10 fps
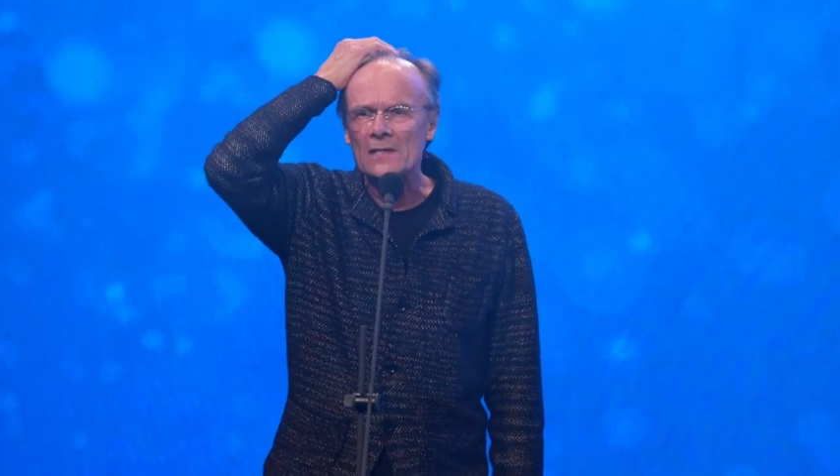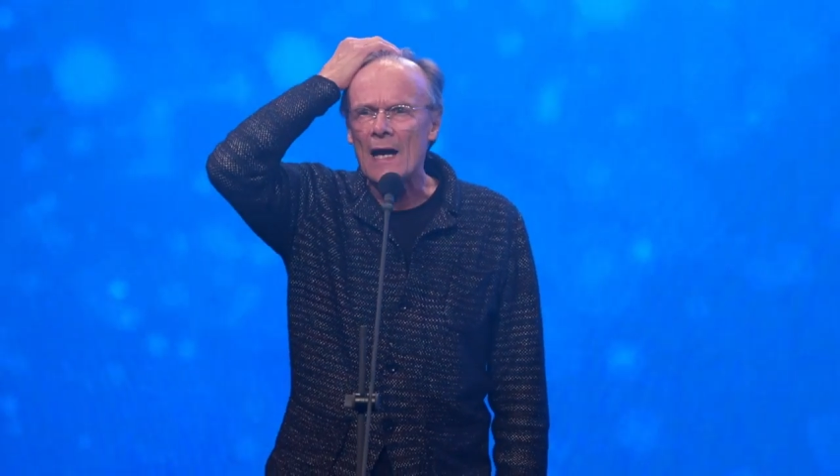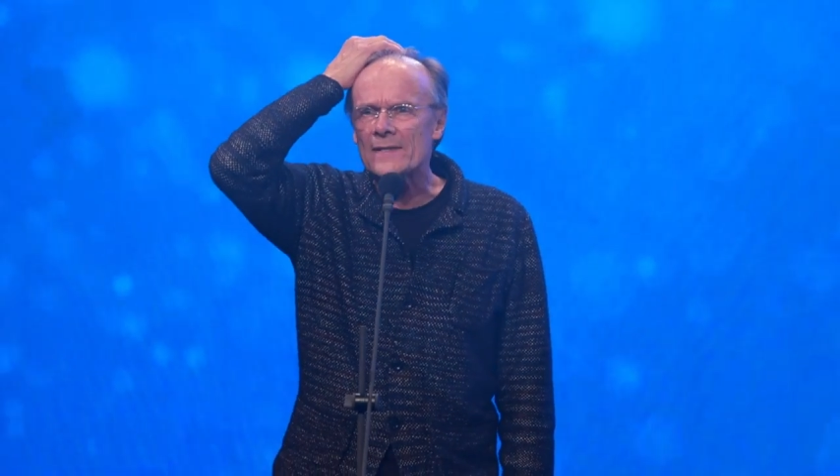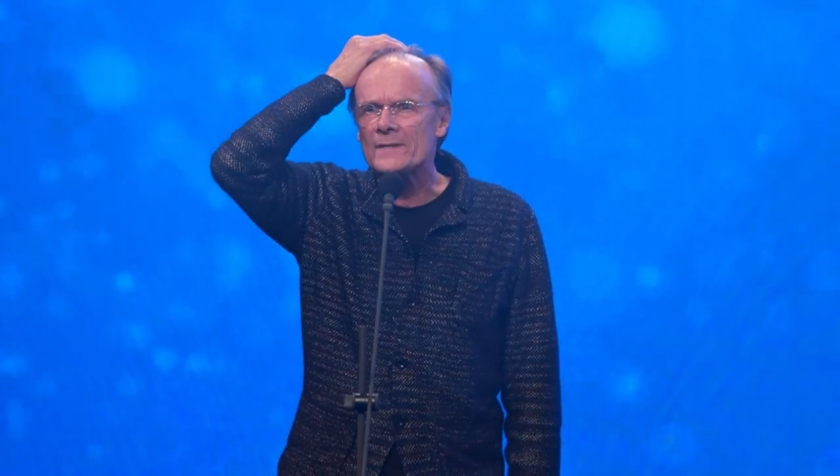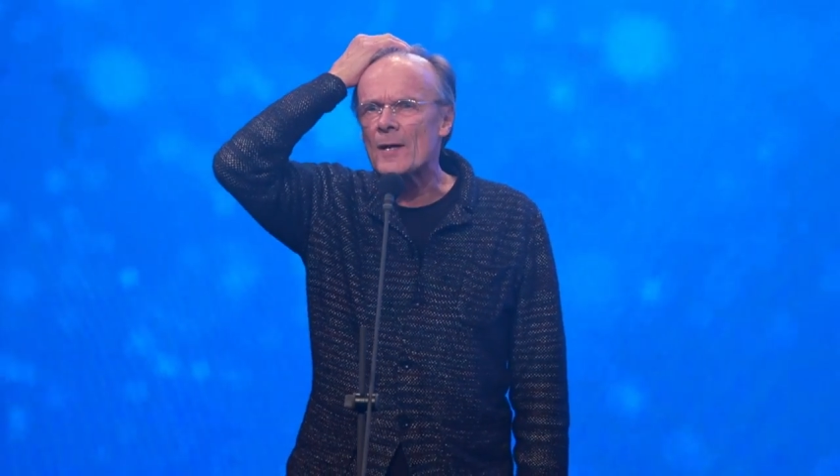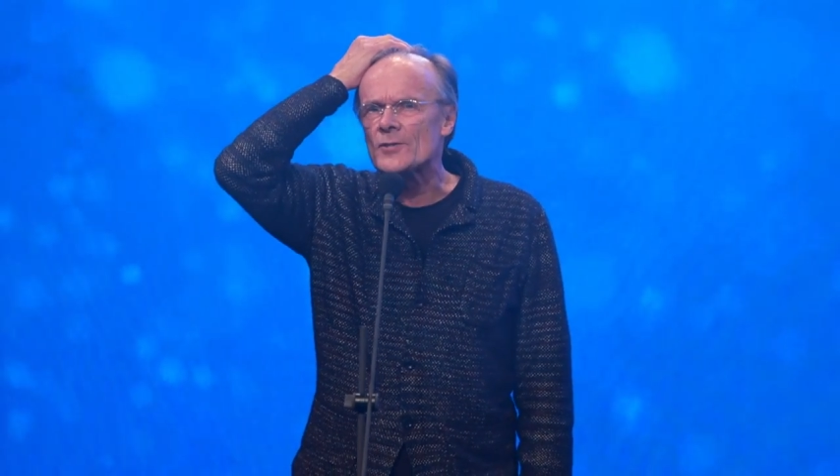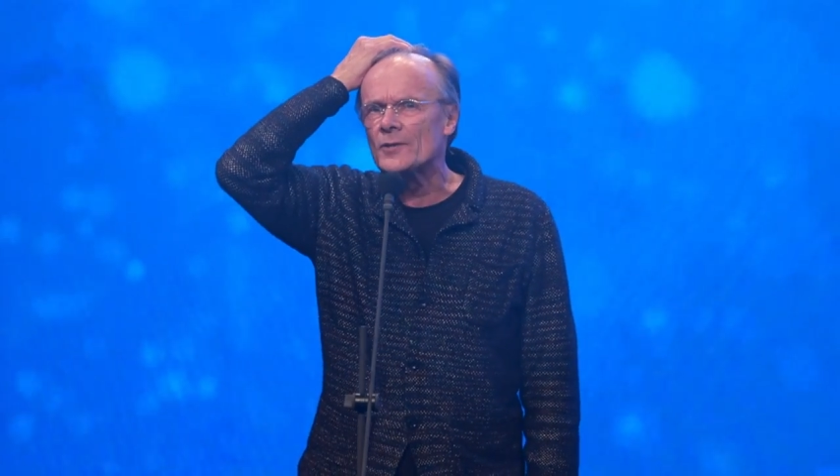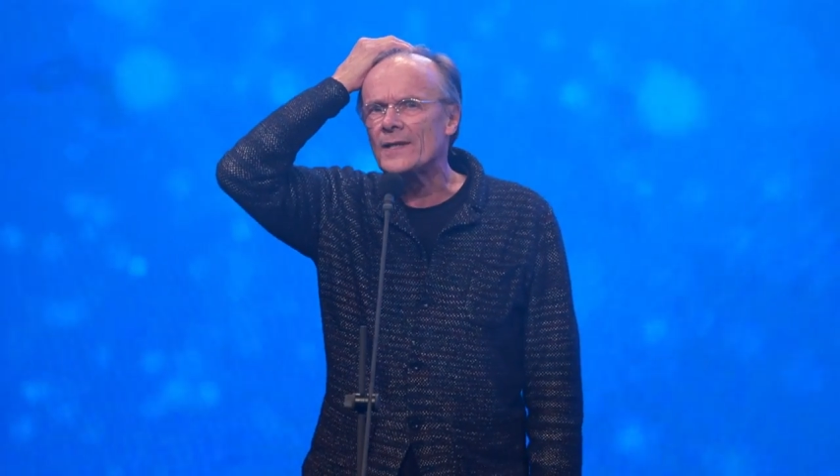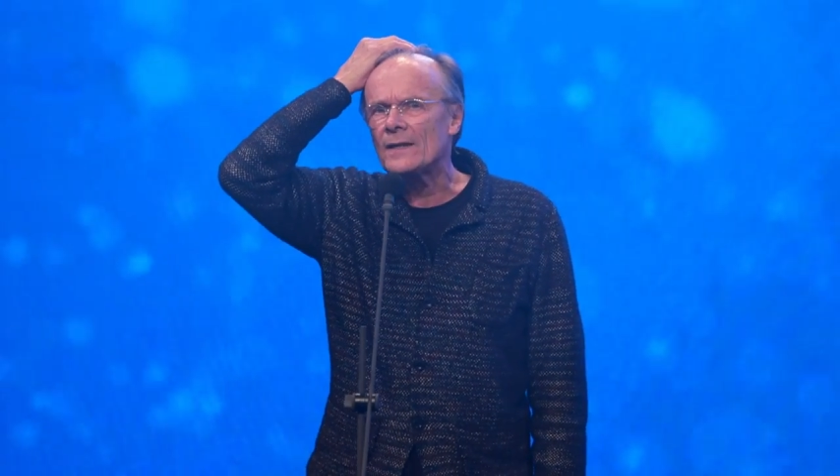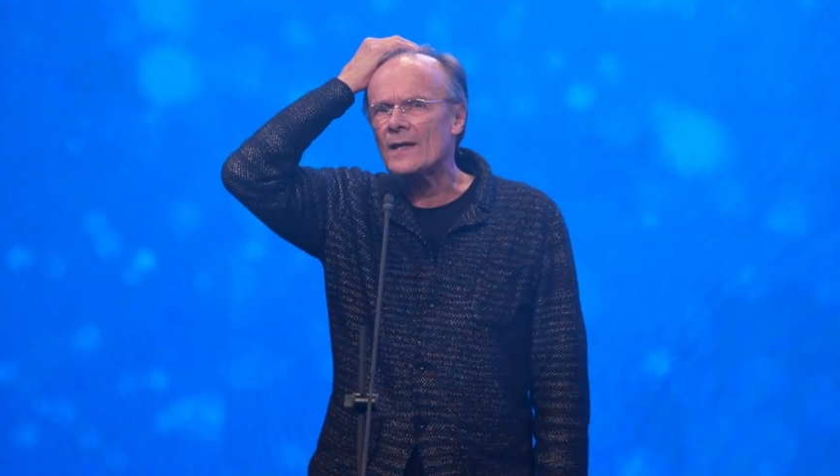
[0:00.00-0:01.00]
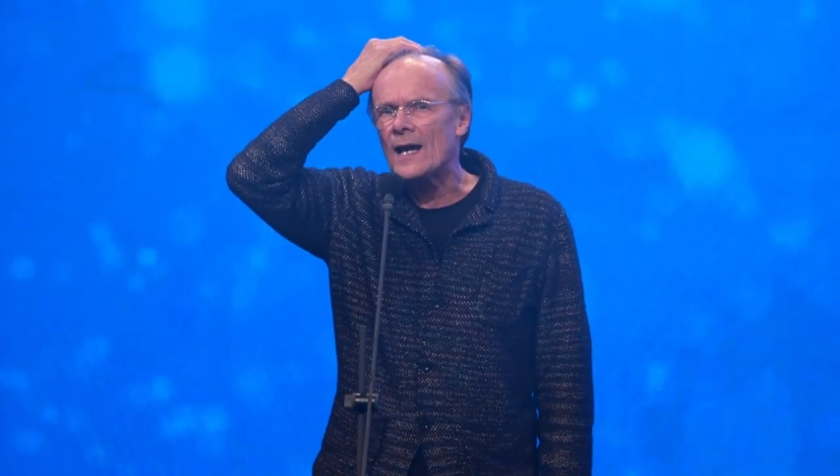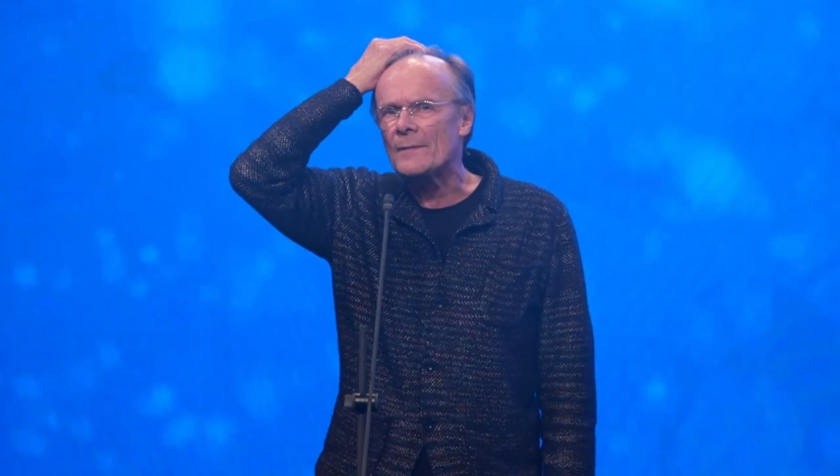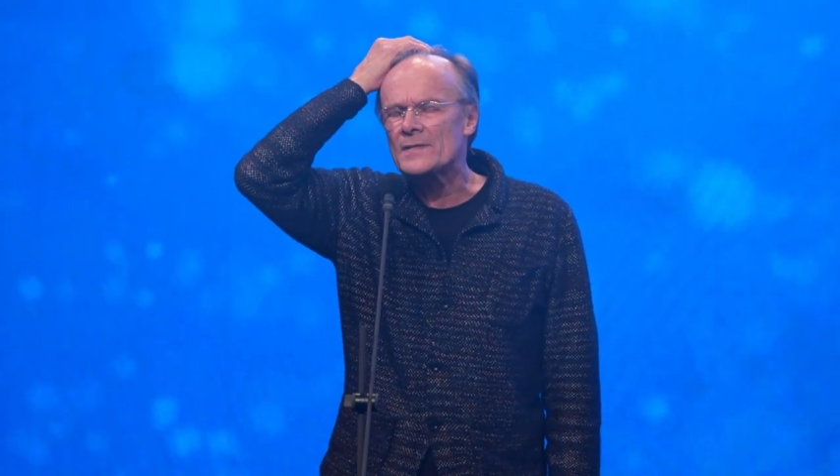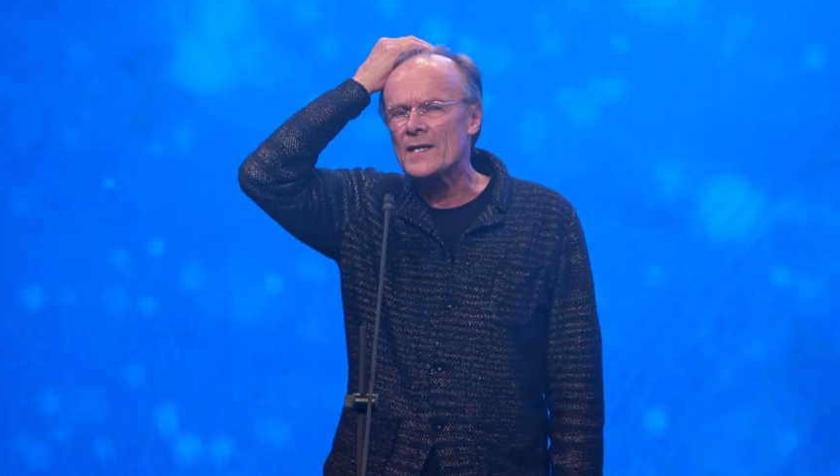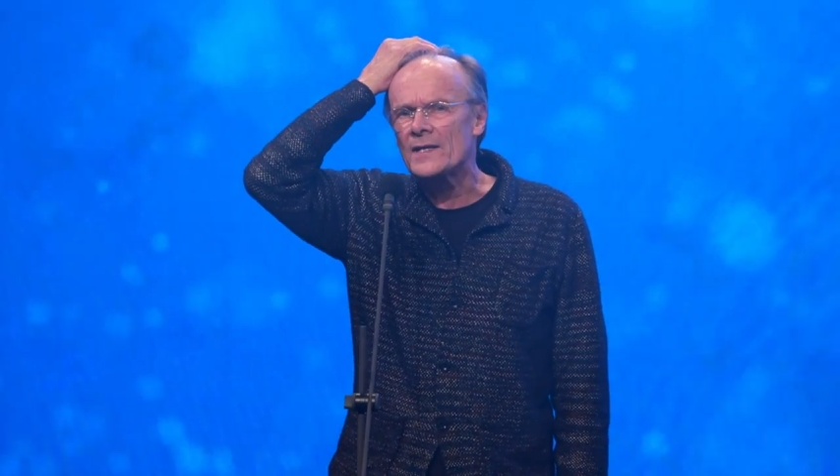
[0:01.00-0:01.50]
als man schon denkt, der
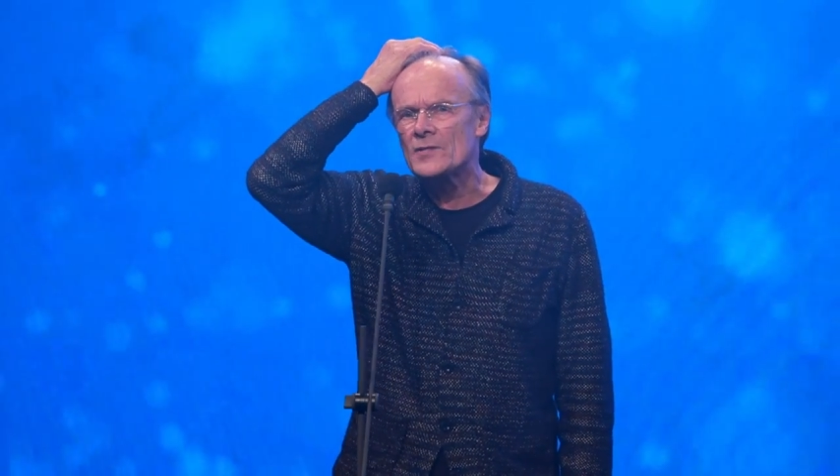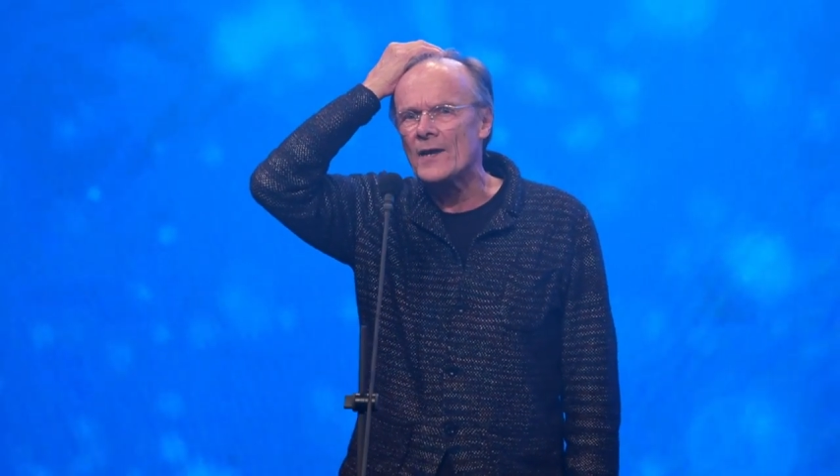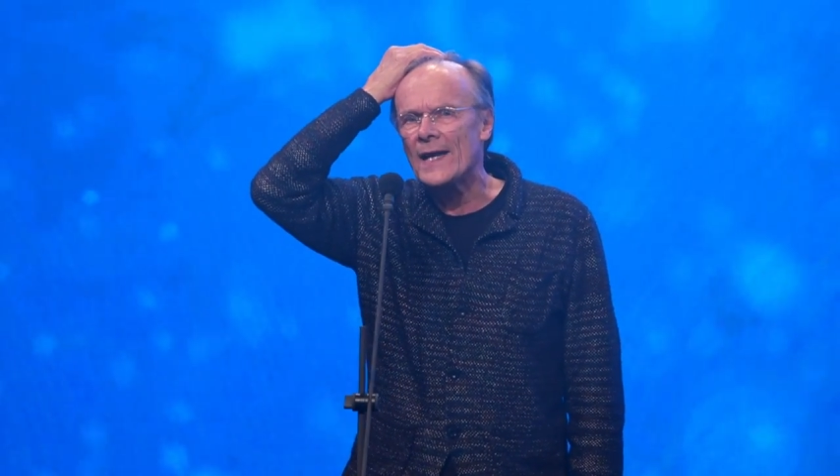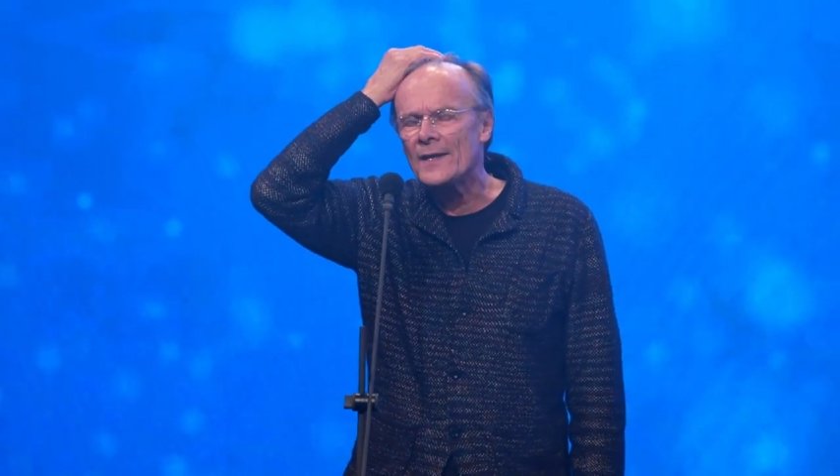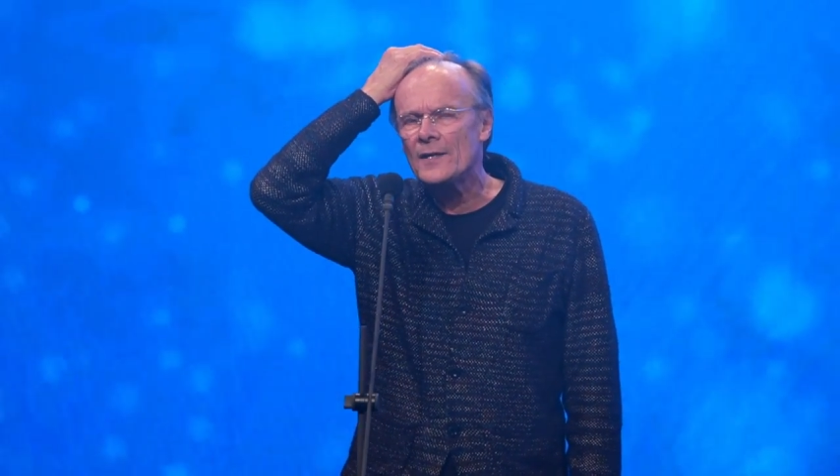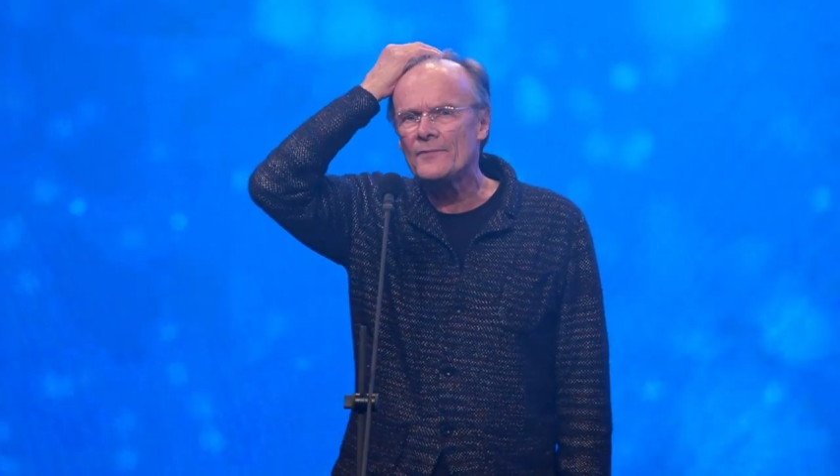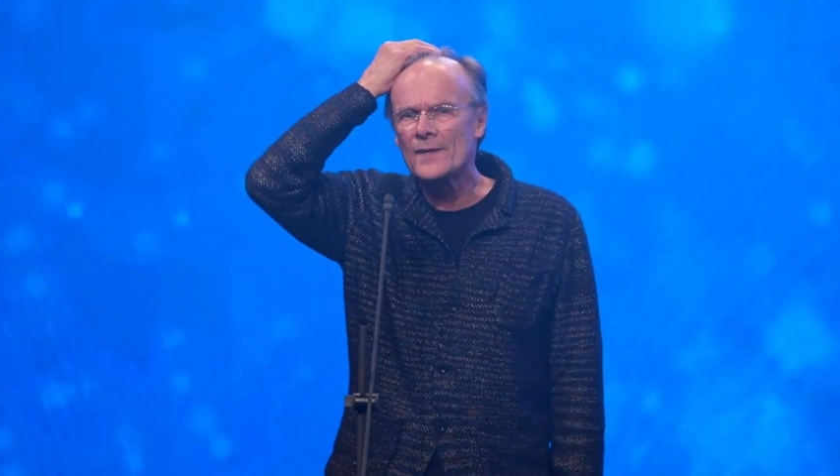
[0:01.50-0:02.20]
Abend ist eigentlich zu Ende,